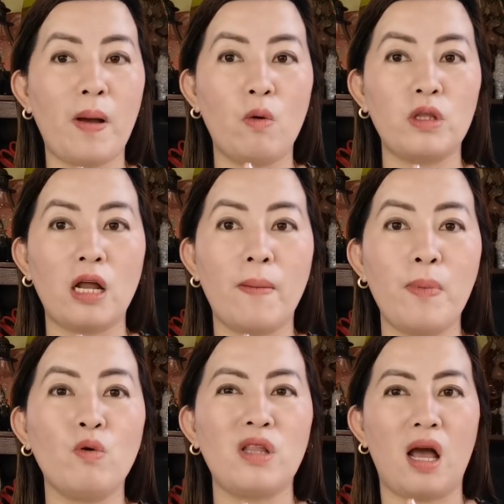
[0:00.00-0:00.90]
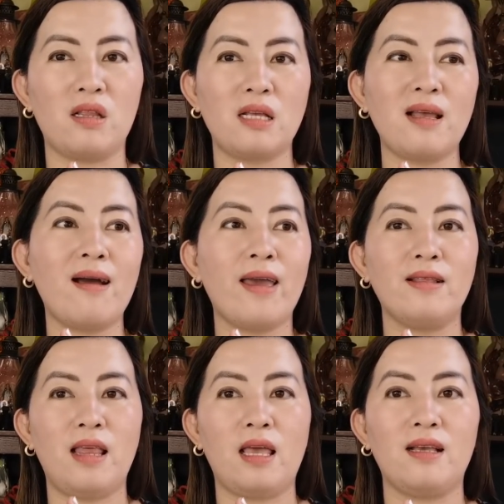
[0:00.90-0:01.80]
pautang ng pautang, tas ang
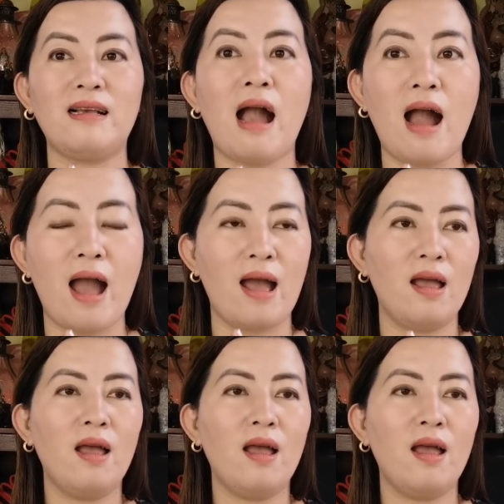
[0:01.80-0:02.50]
ending, nga nga,